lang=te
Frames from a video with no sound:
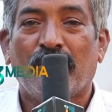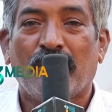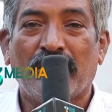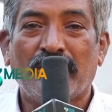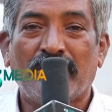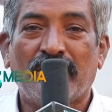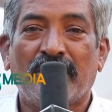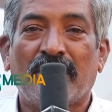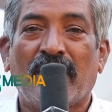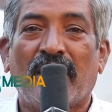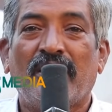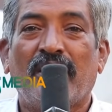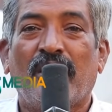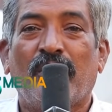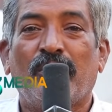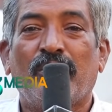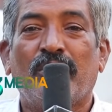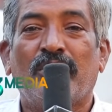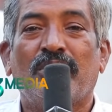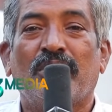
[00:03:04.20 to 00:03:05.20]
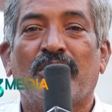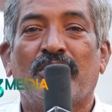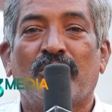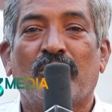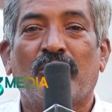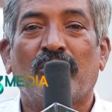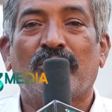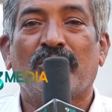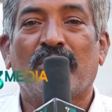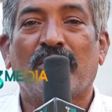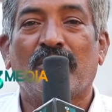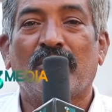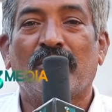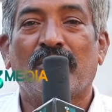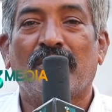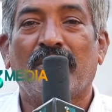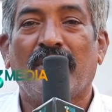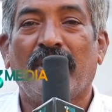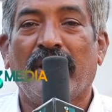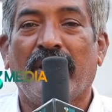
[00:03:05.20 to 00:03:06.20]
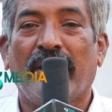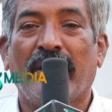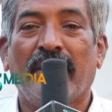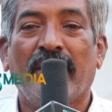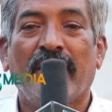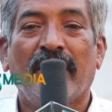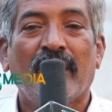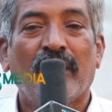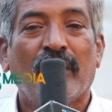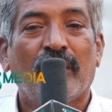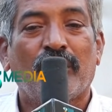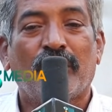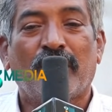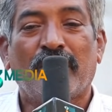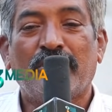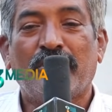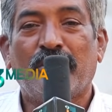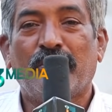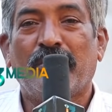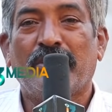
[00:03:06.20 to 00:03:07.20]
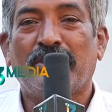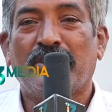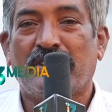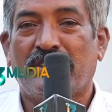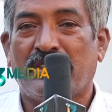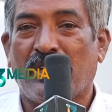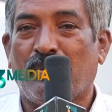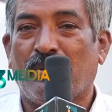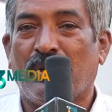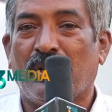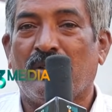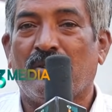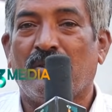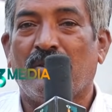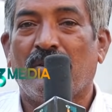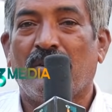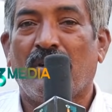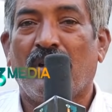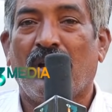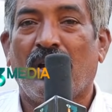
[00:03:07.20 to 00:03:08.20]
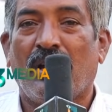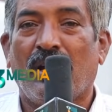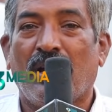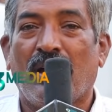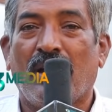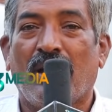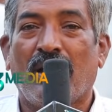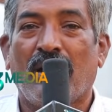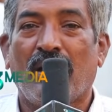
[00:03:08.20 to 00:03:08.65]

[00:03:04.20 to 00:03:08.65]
మంచి జాతిని అభివృద్ధి చేసుకోవచ్చు ఉంటే మంచి మంచి శ్రమల్లో ఆ